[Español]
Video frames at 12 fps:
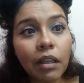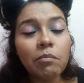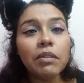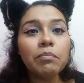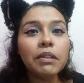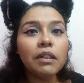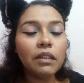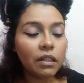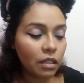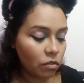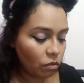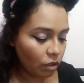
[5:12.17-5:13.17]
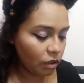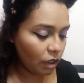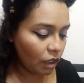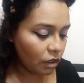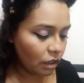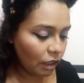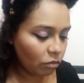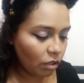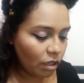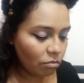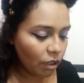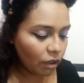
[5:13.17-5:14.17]
que mis pestañas ya son rizadas
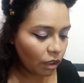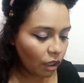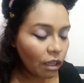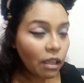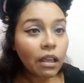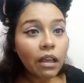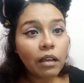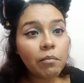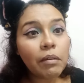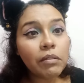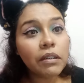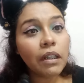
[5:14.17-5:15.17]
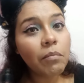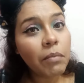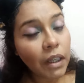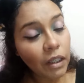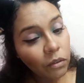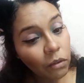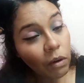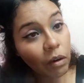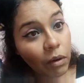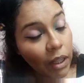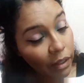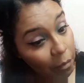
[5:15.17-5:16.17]
naturalmente. Vamos a estar aplicándolo
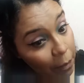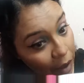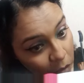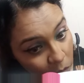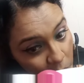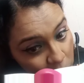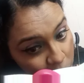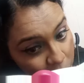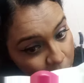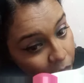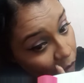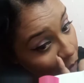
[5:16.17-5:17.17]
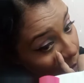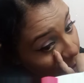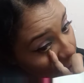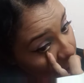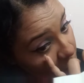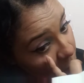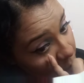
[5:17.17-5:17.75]
ahora debajo. Aquí me